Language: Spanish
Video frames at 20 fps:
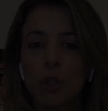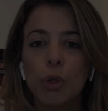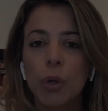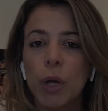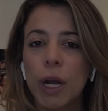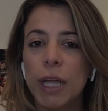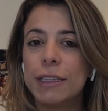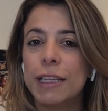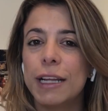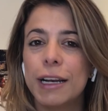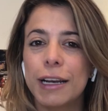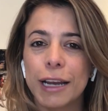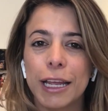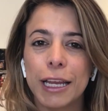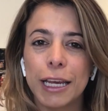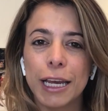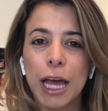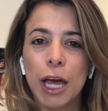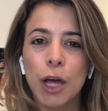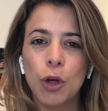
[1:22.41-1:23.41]
Durante el
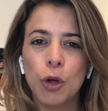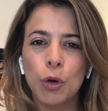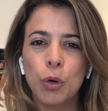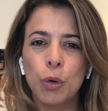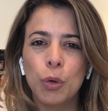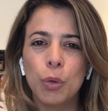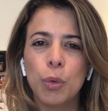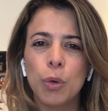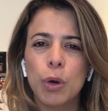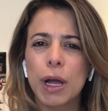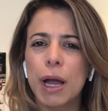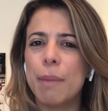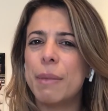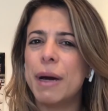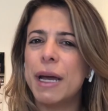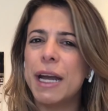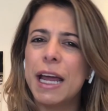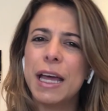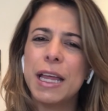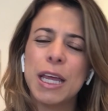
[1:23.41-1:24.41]
reinado hubo
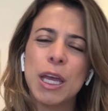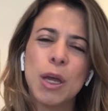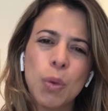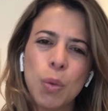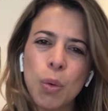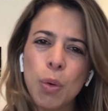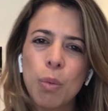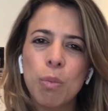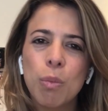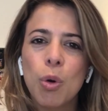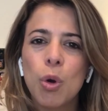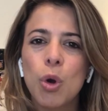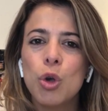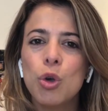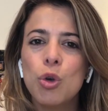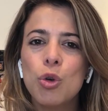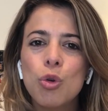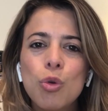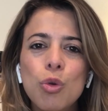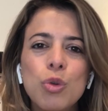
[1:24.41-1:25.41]
cámara de humo,
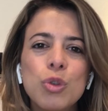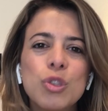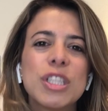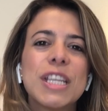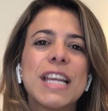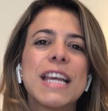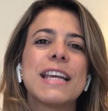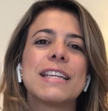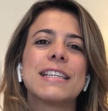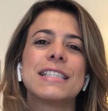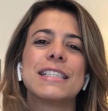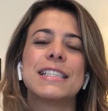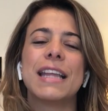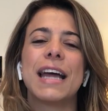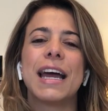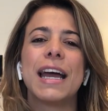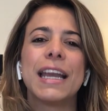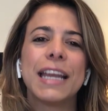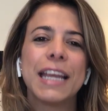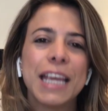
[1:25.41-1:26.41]
luces,
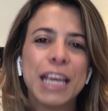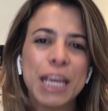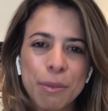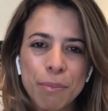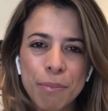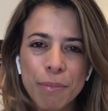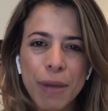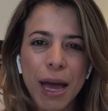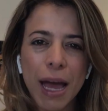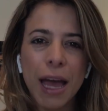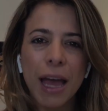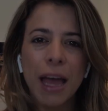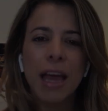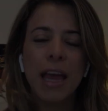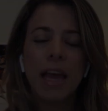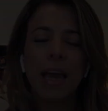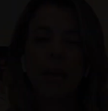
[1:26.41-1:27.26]
tarima.